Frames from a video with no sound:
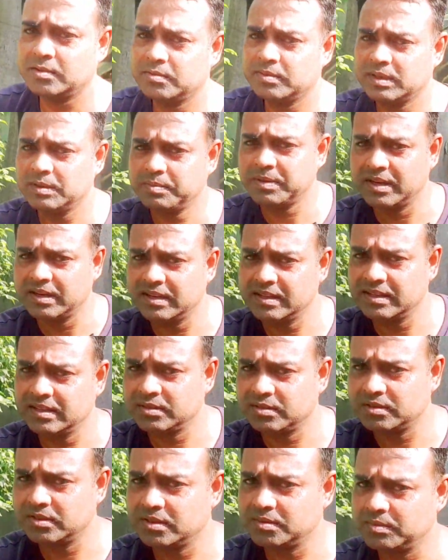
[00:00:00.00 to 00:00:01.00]
अभी मैंने पानी
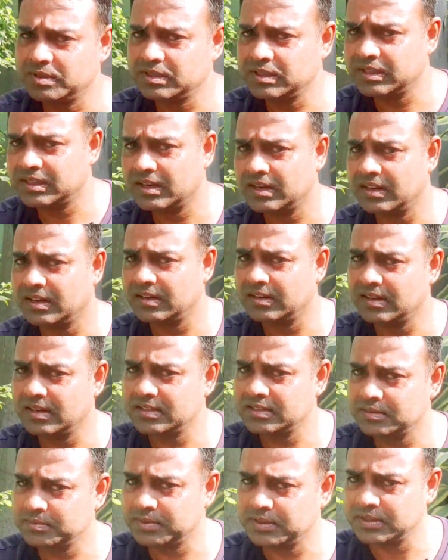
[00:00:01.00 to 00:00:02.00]
दिया थोड़ी देर में ये देखिए लाल
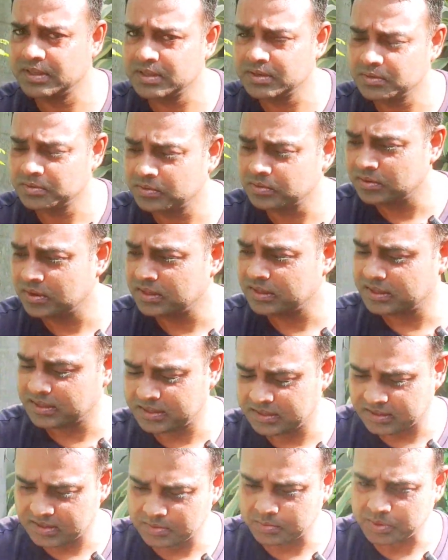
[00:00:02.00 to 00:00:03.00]
लाल से फूल दिख
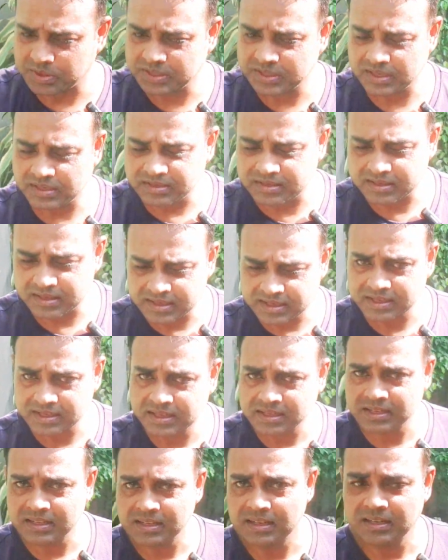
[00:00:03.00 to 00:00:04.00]
रहे कितने बढ़िया लग रहे
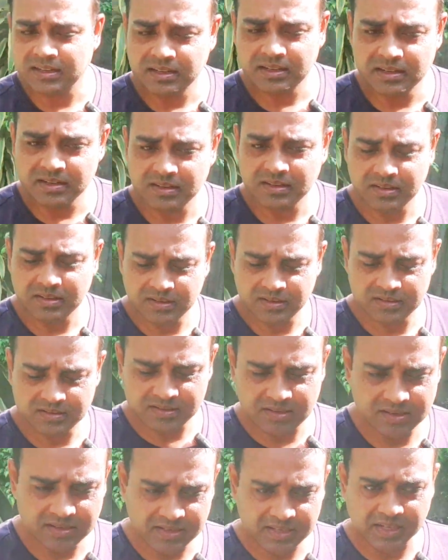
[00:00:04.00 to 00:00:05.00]

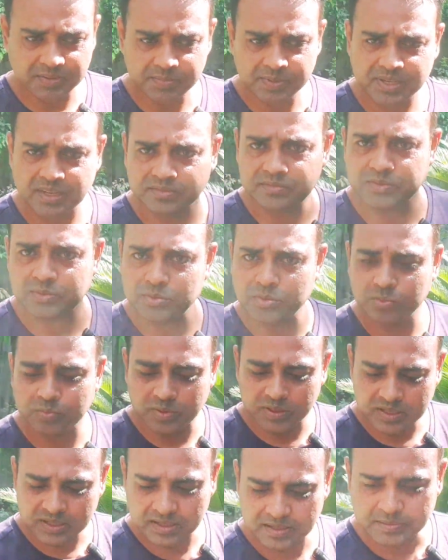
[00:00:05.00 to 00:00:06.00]
हैं अभी यहाँ पे काफ़ी
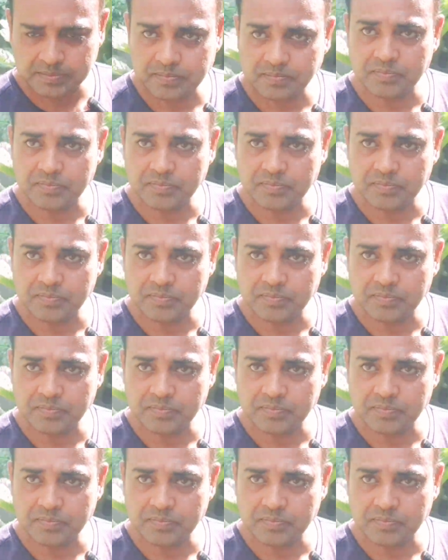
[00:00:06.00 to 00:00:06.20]
धूप है